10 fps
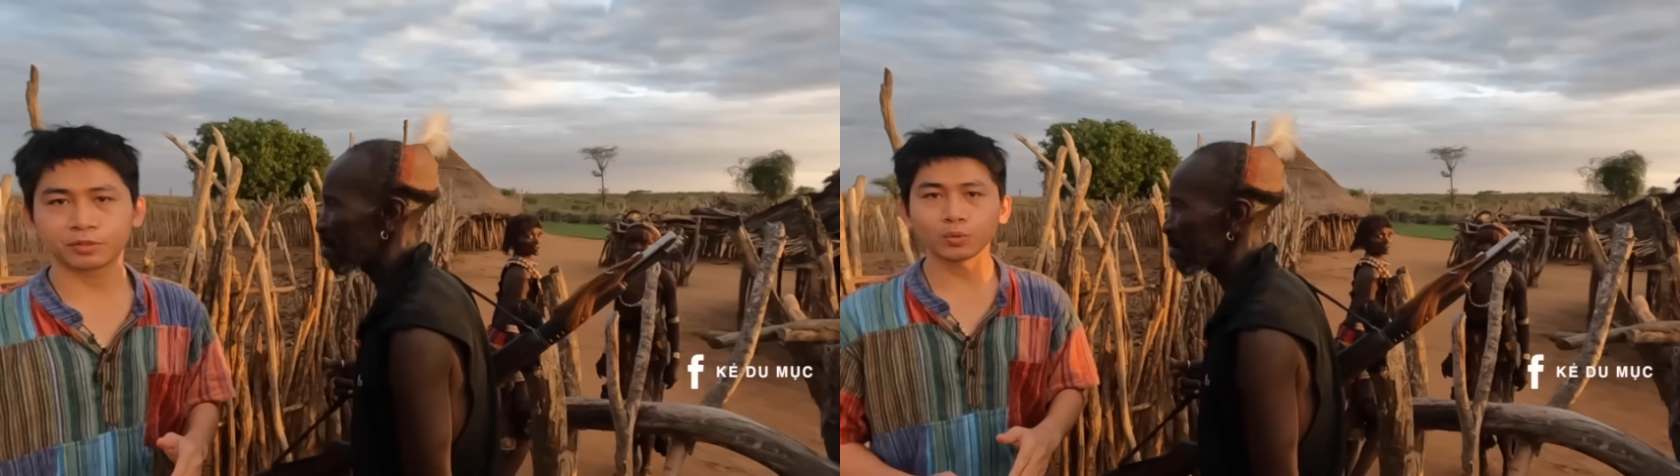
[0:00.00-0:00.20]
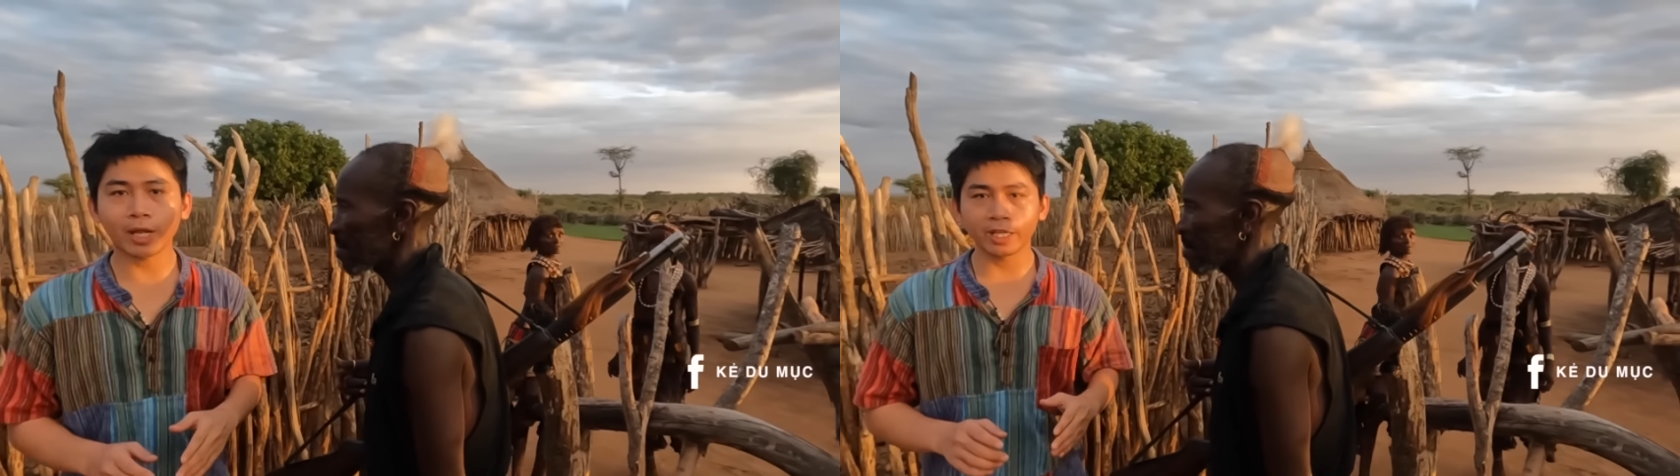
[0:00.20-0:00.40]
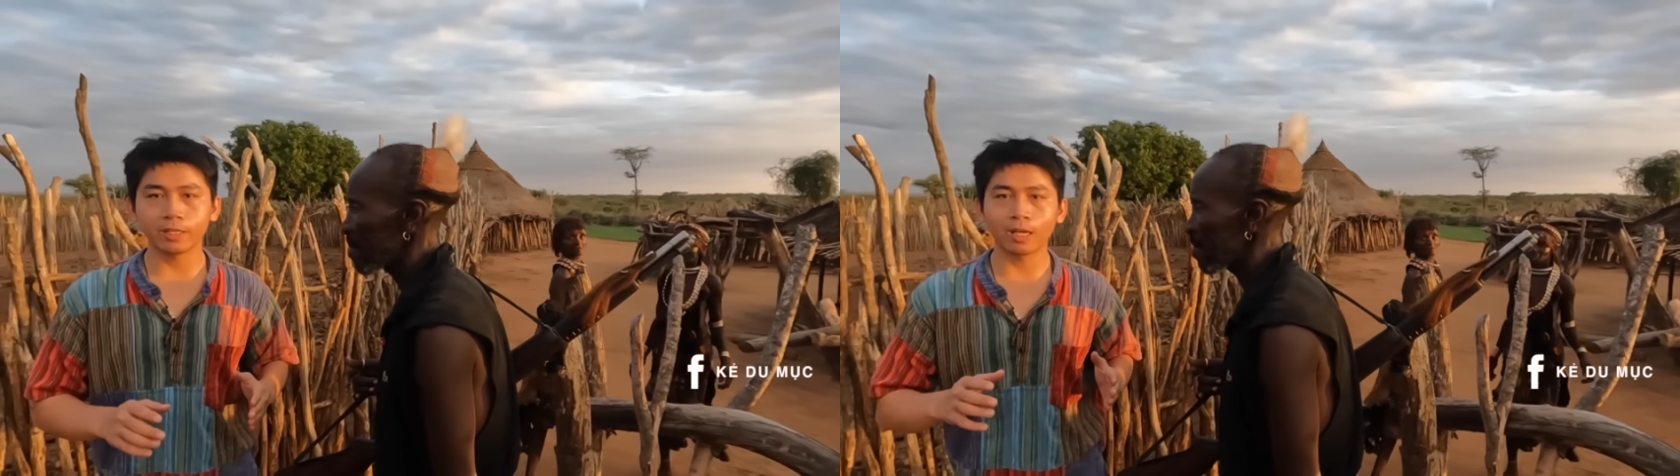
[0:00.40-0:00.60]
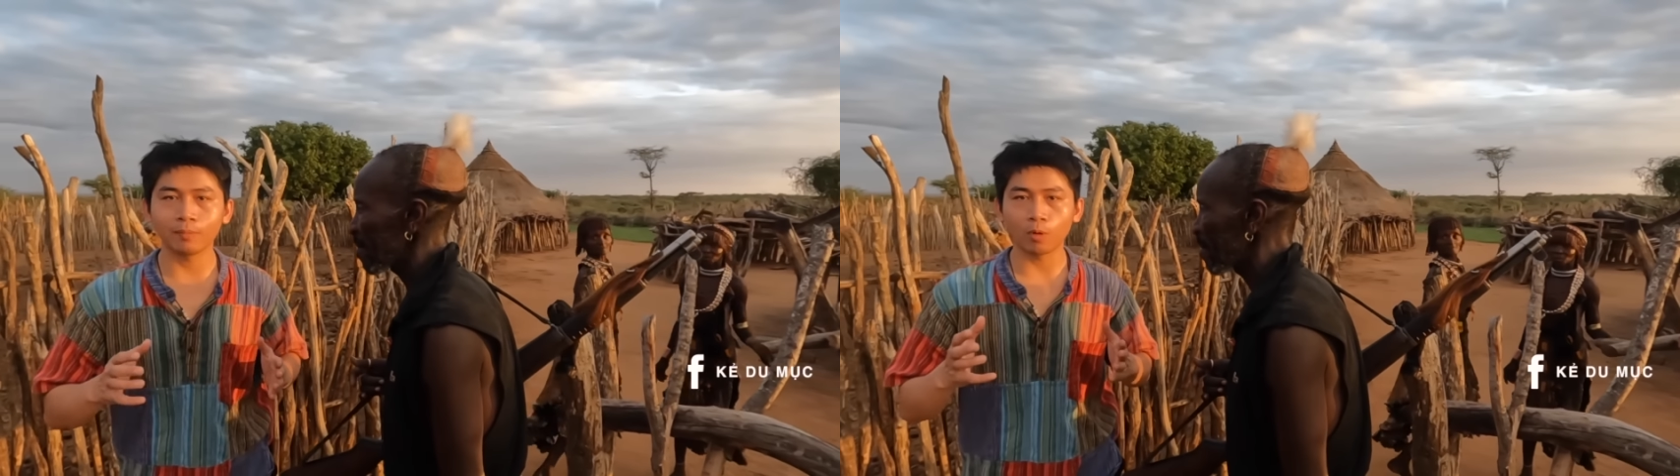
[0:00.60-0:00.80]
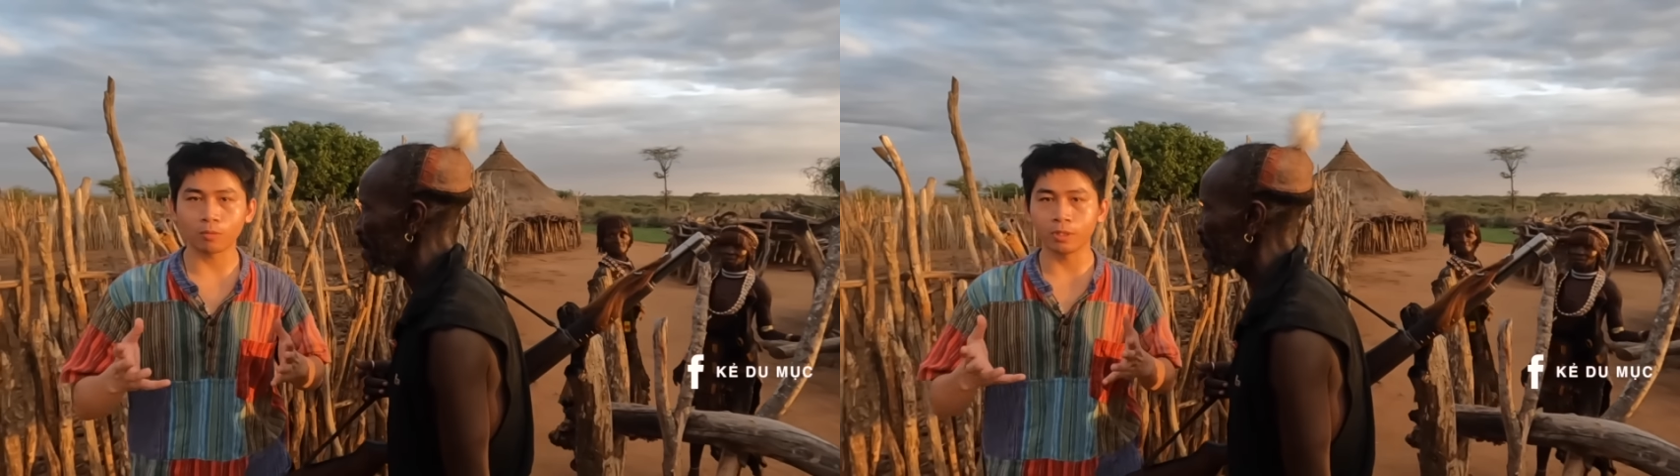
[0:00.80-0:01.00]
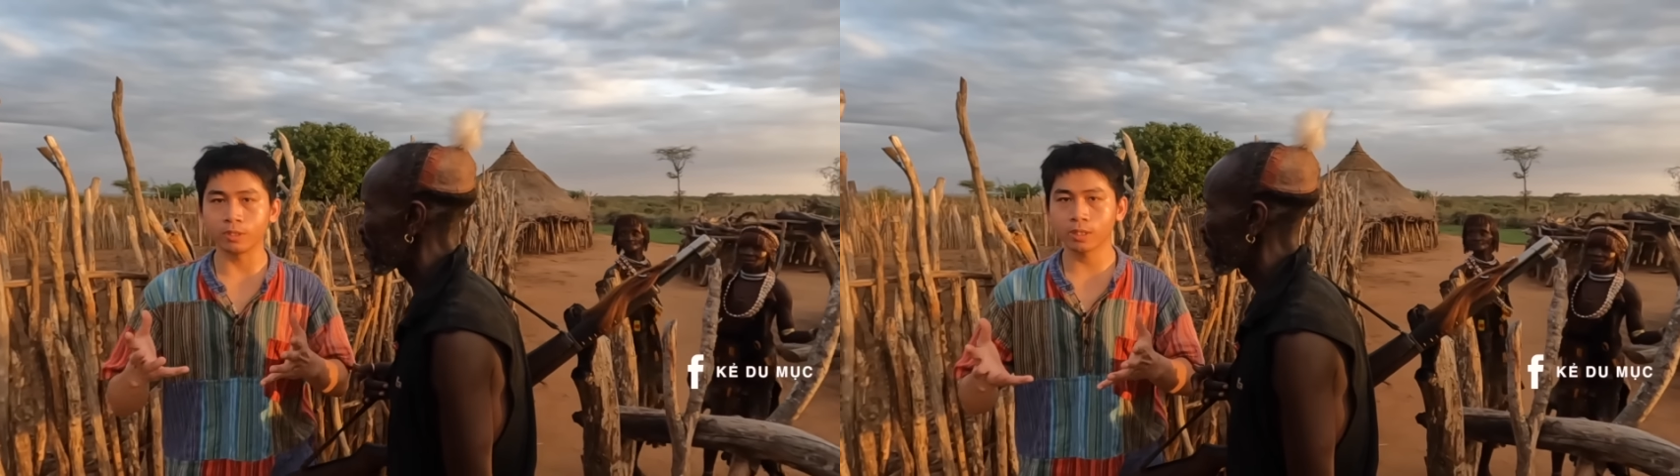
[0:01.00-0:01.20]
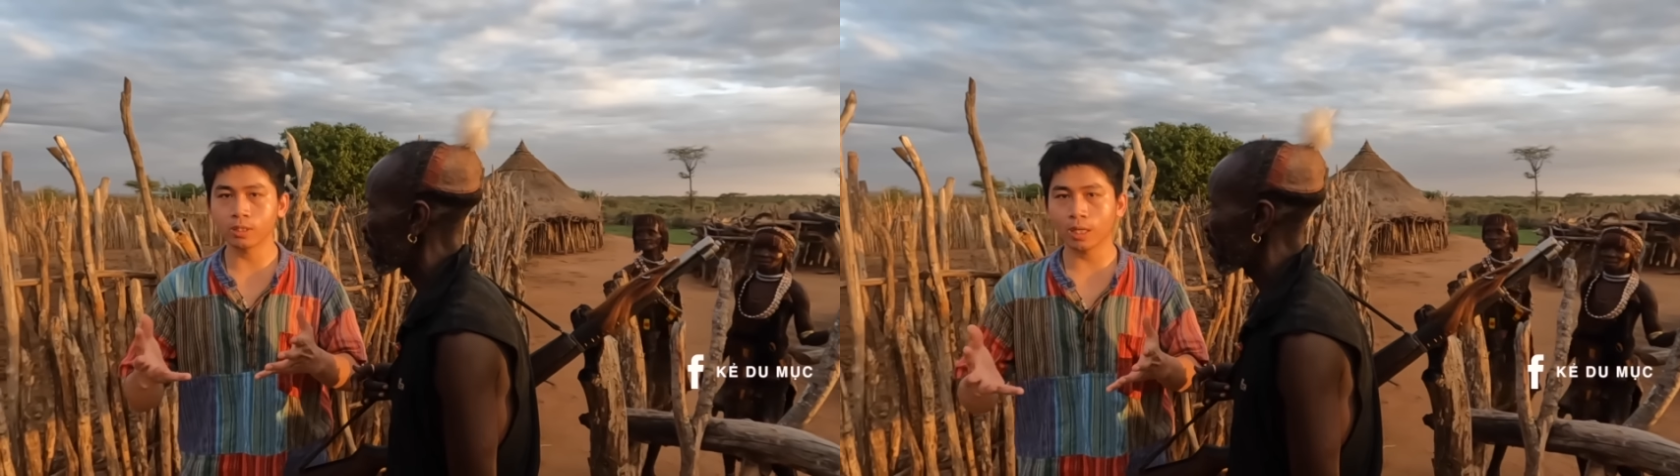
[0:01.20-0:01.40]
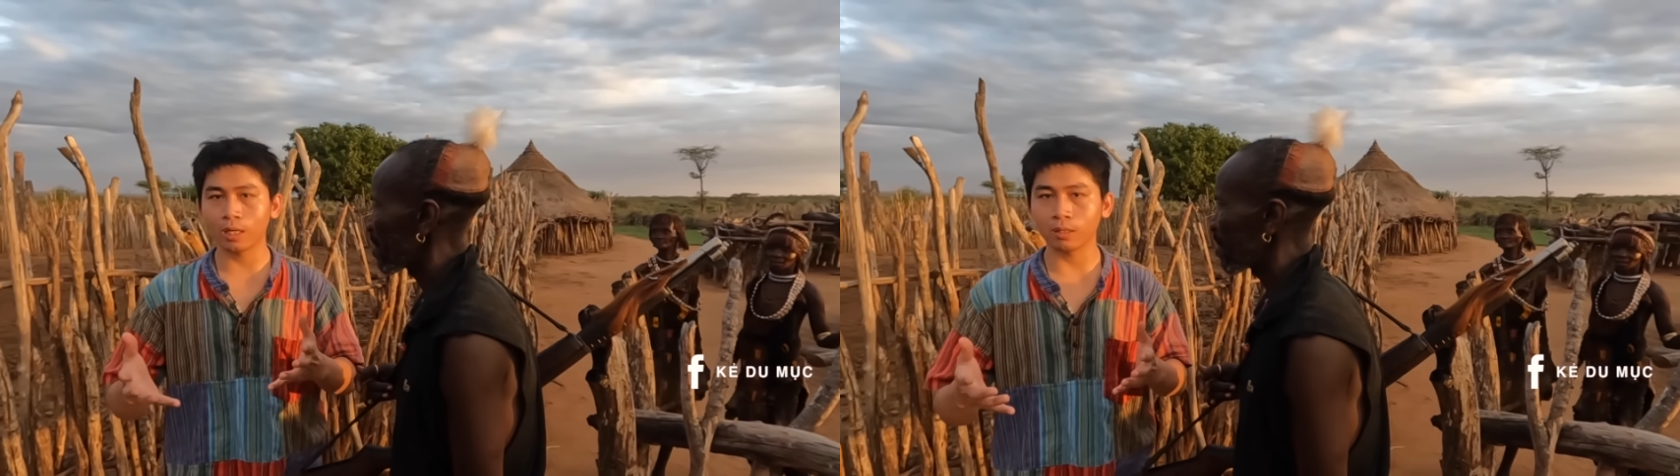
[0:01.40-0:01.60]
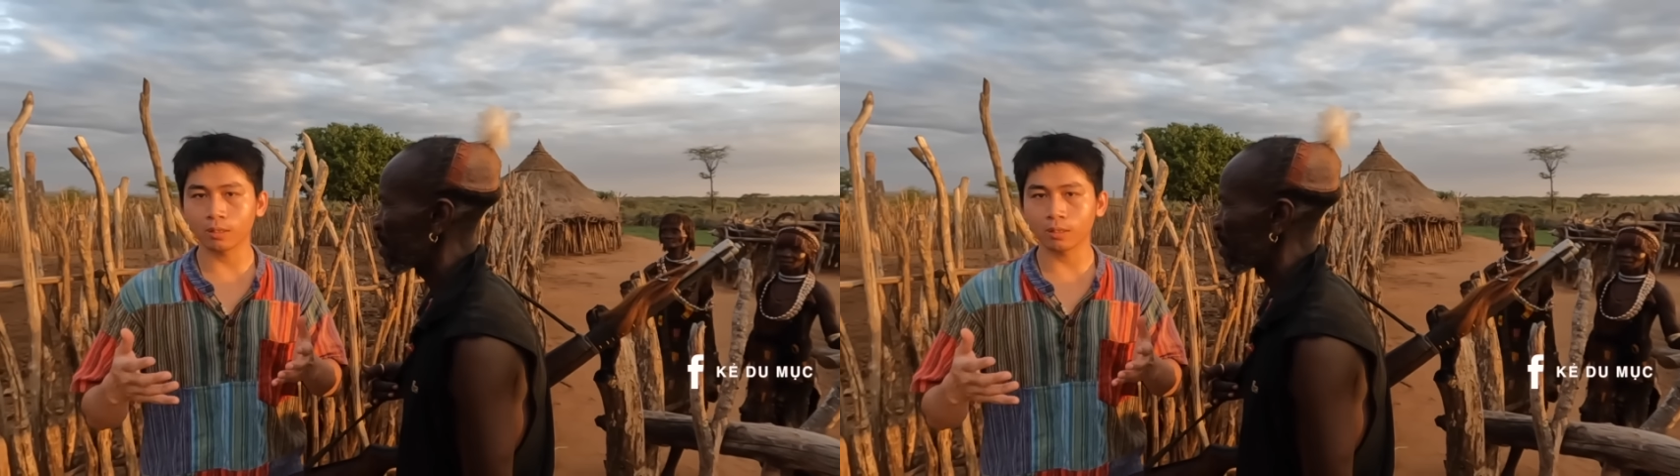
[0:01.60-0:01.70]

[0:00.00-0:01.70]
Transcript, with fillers: chú này là một người rất là